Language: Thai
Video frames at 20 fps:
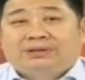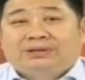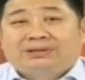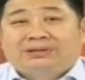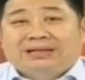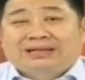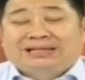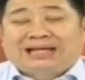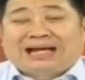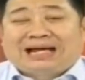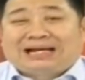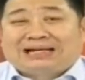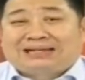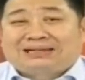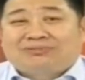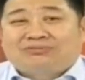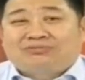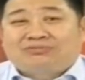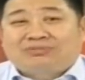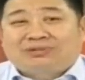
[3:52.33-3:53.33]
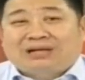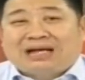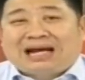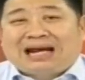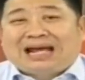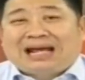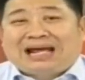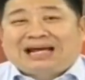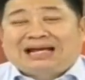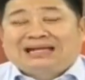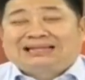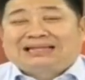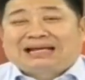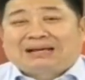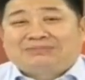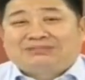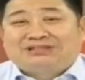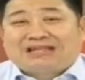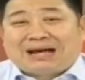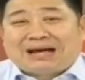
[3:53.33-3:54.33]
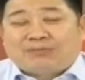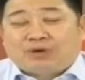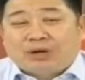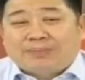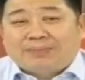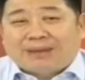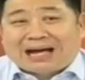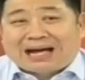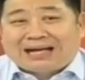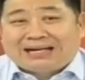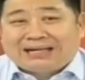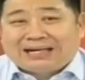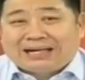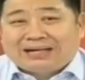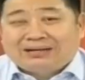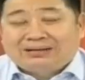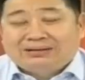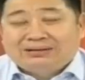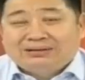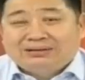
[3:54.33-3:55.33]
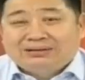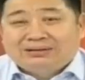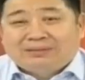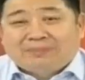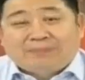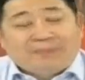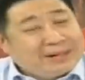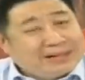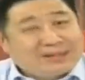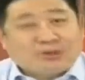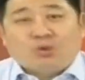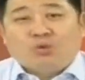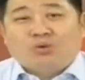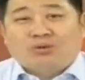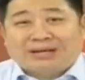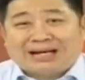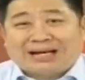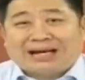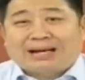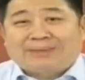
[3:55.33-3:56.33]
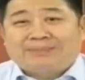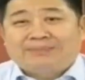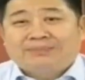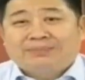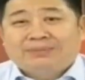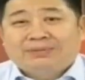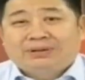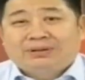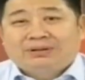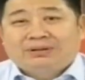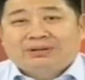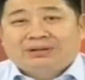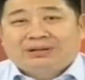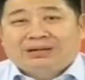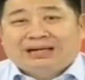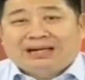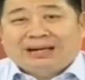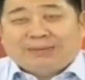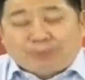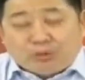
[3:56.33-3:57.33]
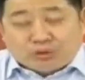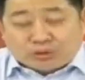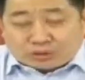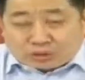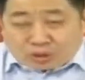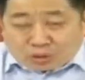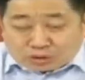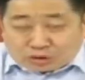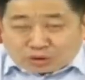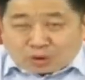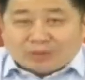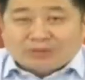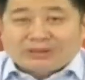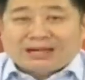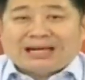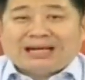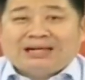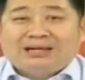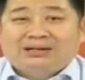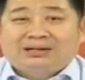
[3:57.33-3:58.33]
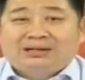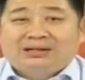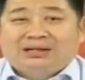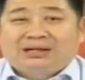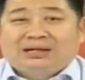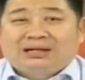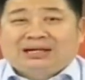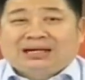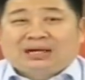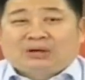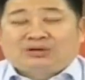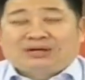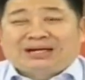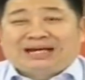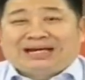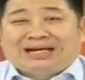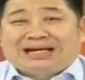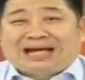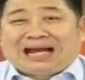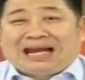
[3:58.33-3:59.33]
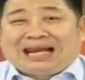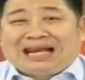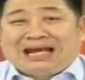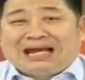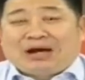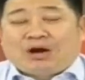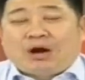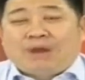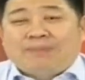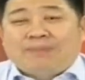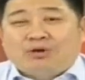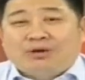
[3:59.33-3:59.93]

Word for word: ตั้งแต่ค่าแรงขั้นต่ำสามร้อยบาทเนี่ยไม่ถูกนะครับและพูดตรงๆนะเราจะเห็นการเลย์ออฟค